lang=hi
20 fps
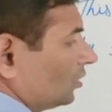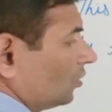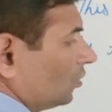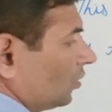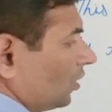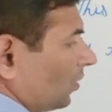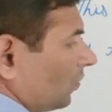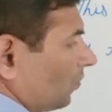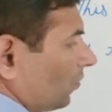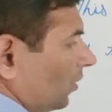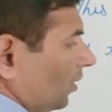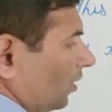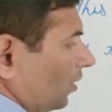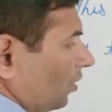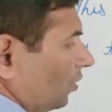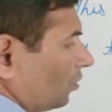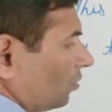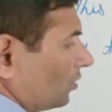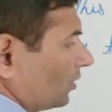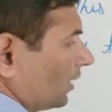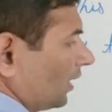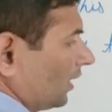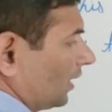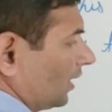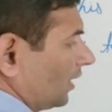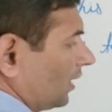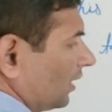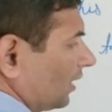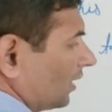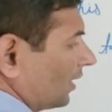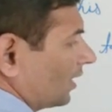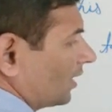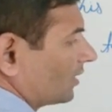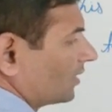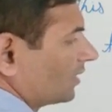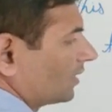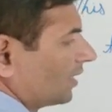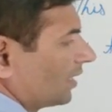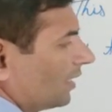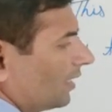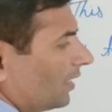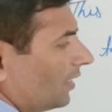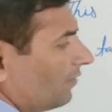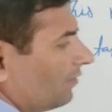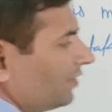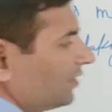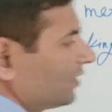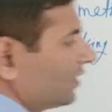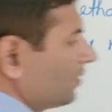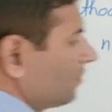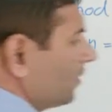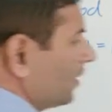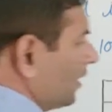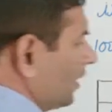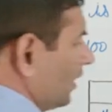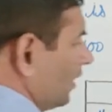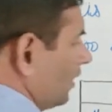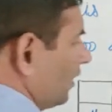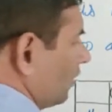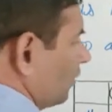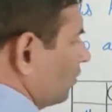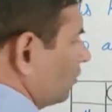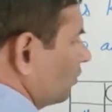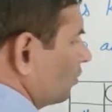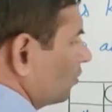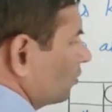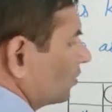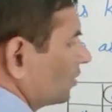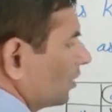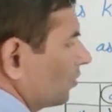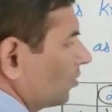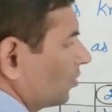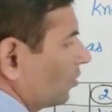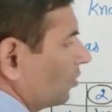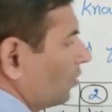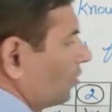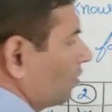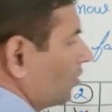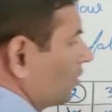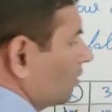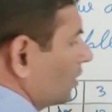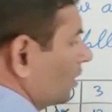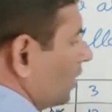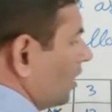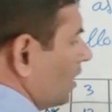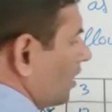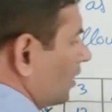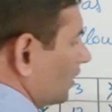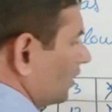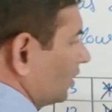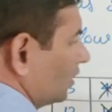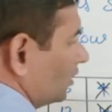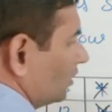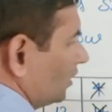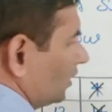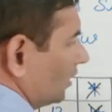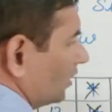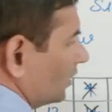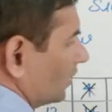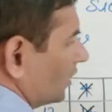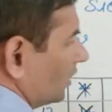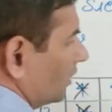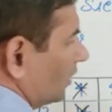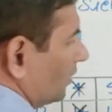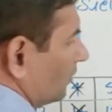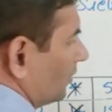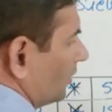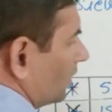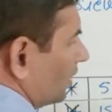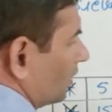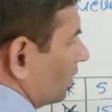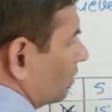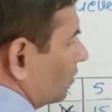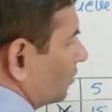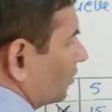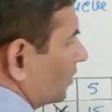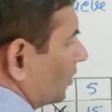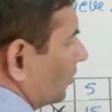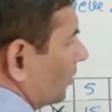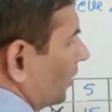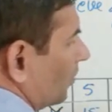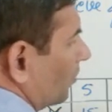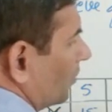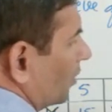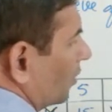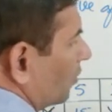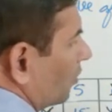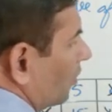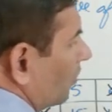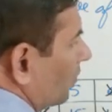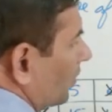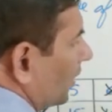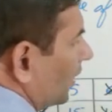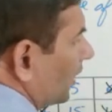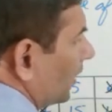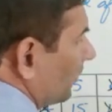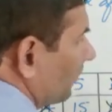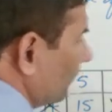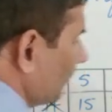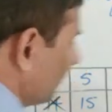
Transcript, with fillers: जो नंबर टू से कैसे हैं डिविजेबल हैं उनको सबको काट दीजिए चलिए भैया इनको सब नंबर को हमने